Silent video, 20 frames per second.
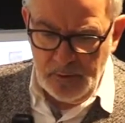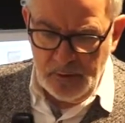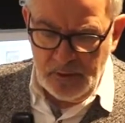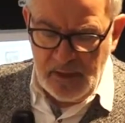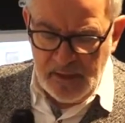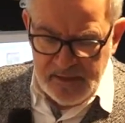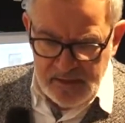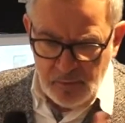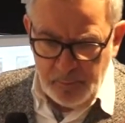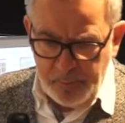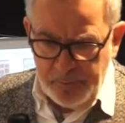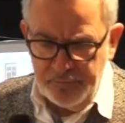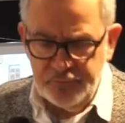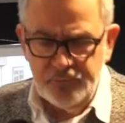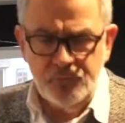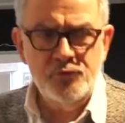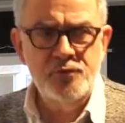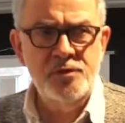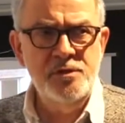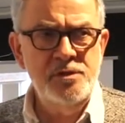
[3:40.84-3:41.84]
Kazał
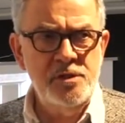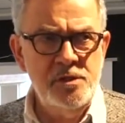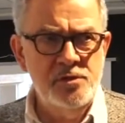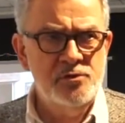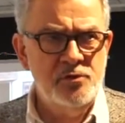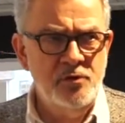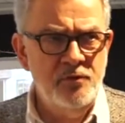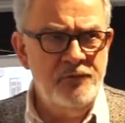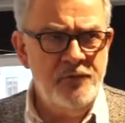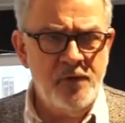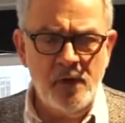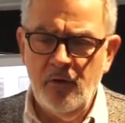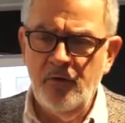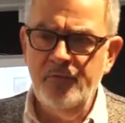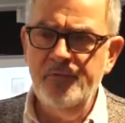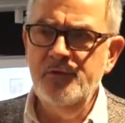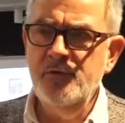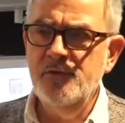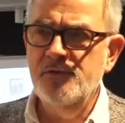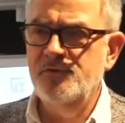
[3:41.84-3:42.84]
powtórzyć Jęczkowi
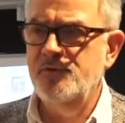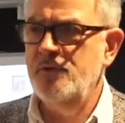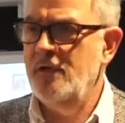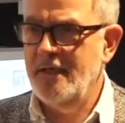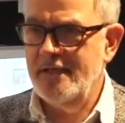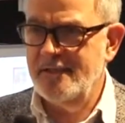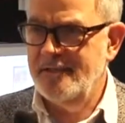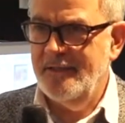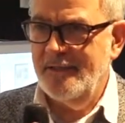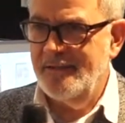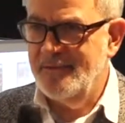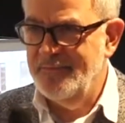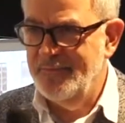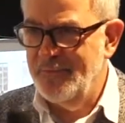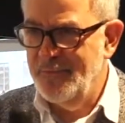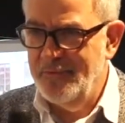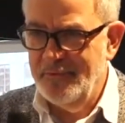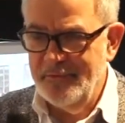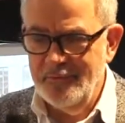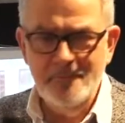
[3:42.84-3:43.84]
Jakowi jeszcze raz ten
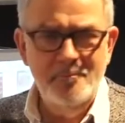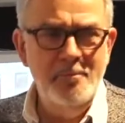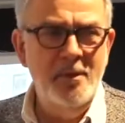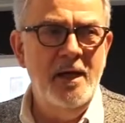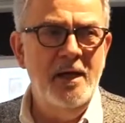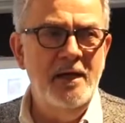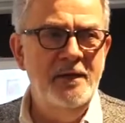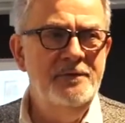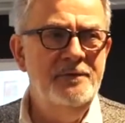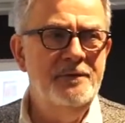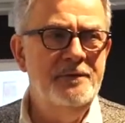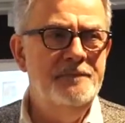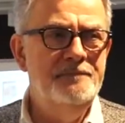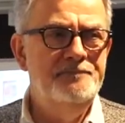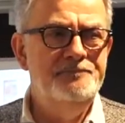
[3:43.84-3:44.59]
swój plan.